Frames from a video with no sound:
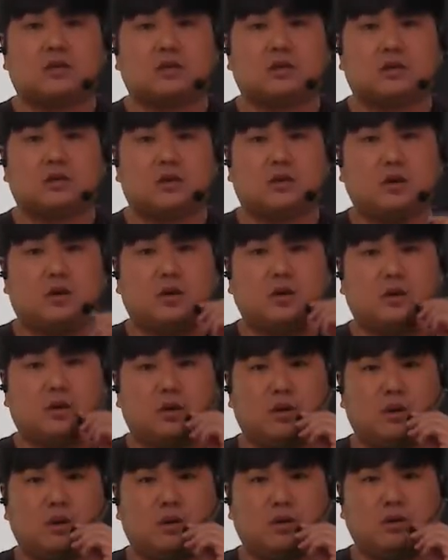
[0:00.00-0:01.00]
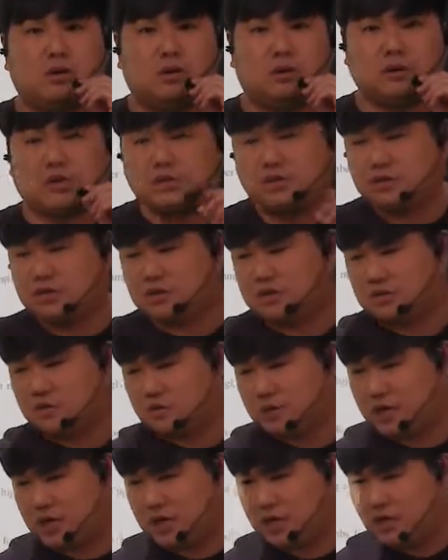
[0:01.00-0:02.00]
헬로 헬로 어잘 들어가죠?
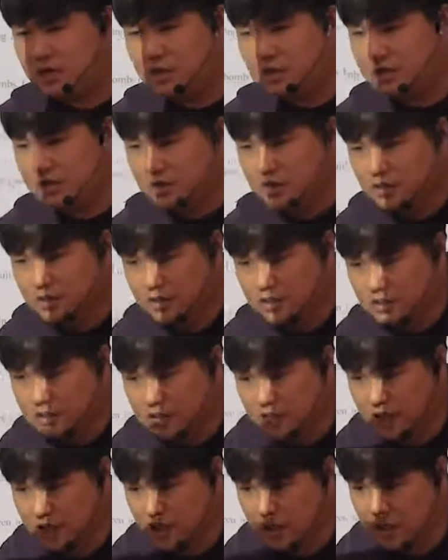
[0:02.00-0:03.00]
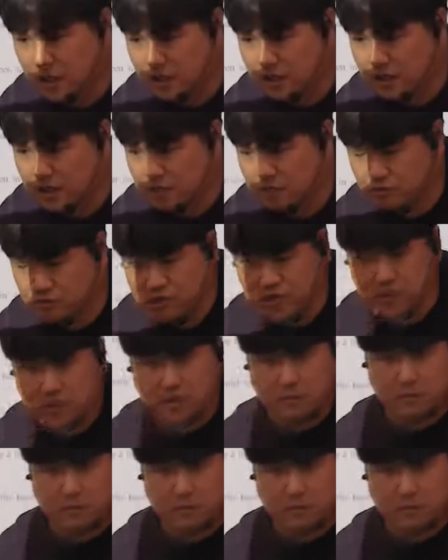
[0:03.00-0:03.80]
오케이. 자, 그럼 문제를 한번